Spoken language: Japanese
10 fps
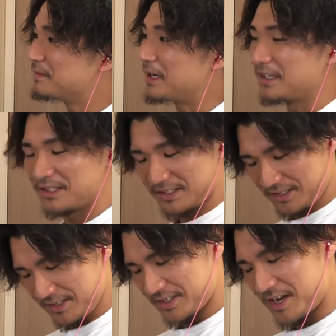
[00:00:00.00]
まあ
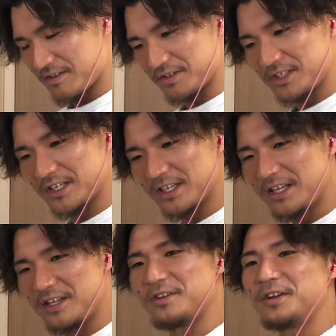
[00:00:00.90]
あの謝
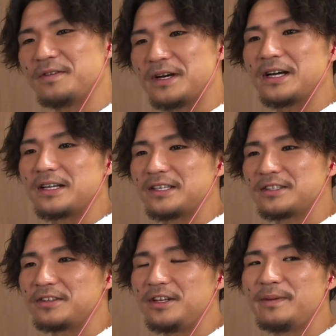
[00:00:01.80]
罪っていうよりは、
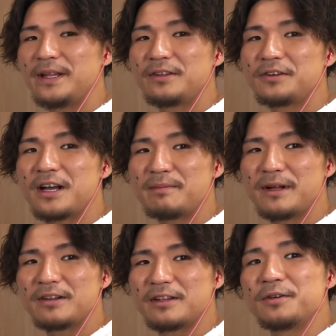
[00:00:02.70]
そのイベントを頑
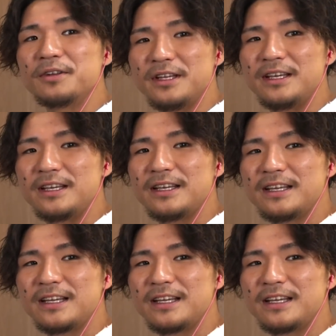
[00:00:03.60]
張るって方にあの適